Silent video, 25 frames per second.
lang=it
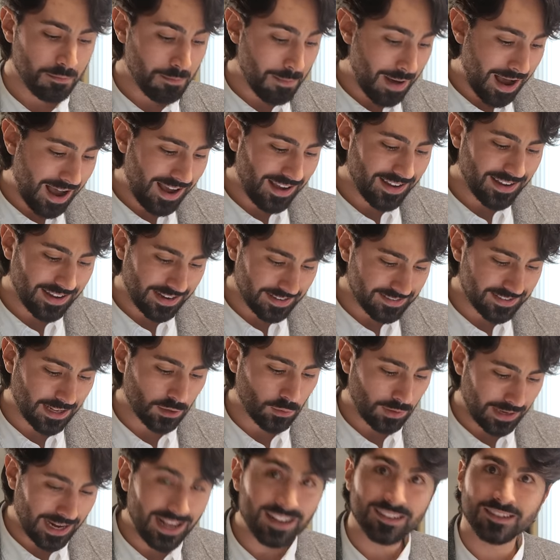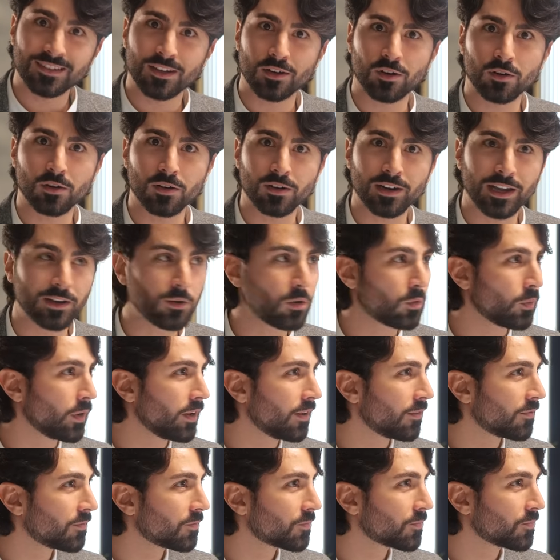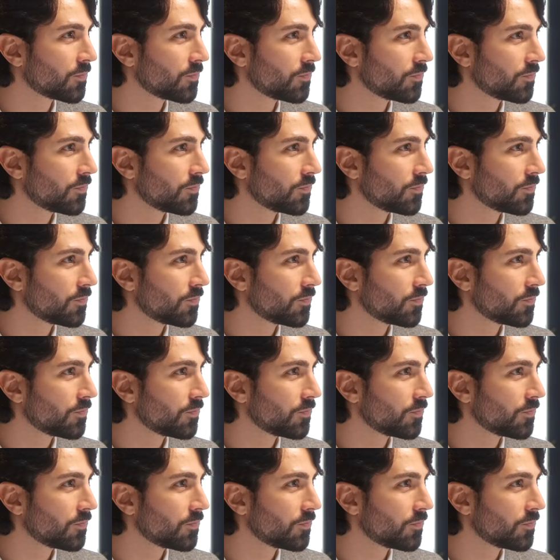ma è stato all'estero, leggo qui. Sì,